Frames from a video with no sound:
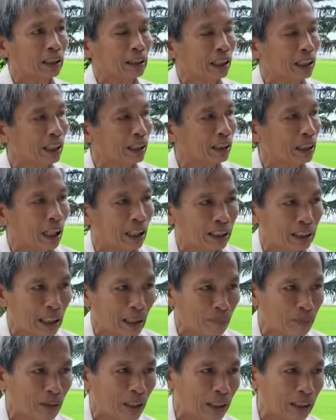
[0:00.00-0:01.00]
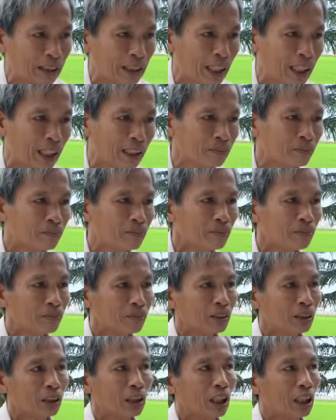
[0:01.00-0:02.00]
tiên nện khắp gần xa
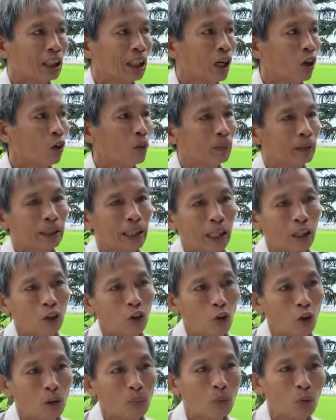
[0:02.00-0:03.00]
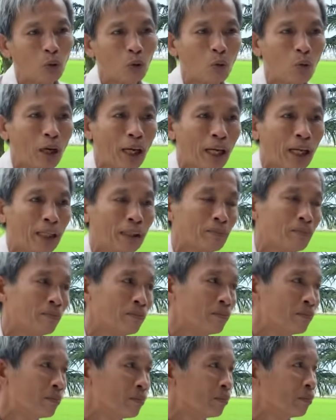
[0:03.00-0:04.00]
nơi đâu mà chẳng có muôn hoa
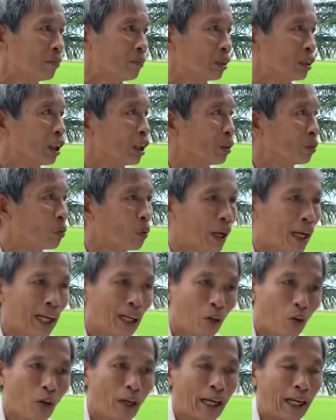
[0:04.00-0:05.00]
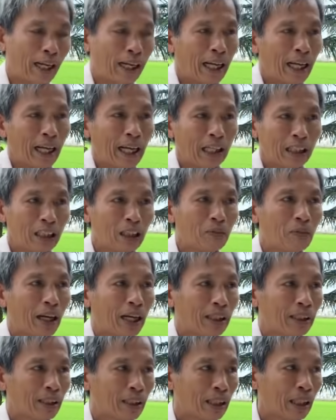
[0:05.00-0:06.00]
trên qua có hằng hà đức
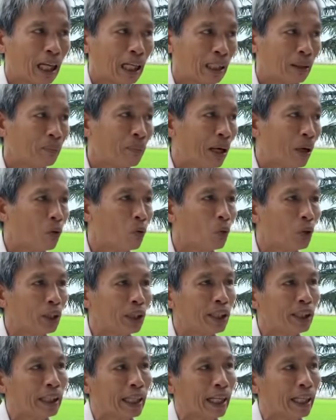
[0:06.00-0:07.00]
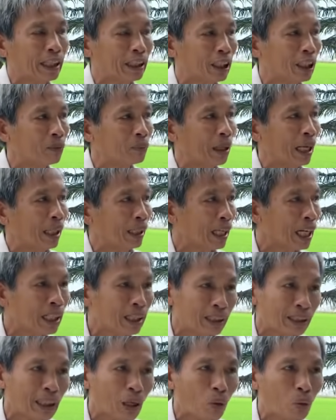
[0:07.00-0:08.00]
phật cảnh báo quý ngay trên mặt
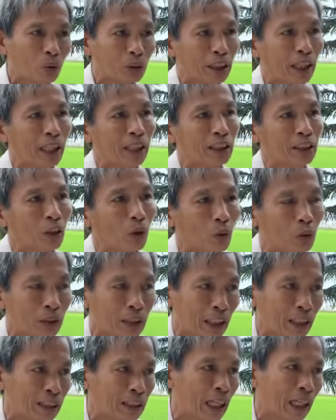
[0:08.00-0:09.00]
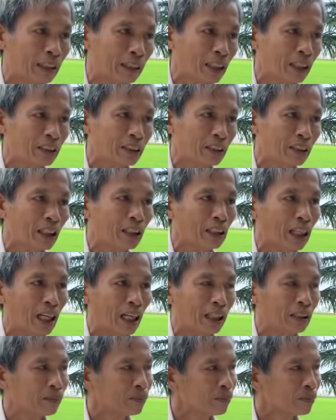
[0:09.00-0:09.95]
đất đâu xa xôi nhân vật tới chớ ngờ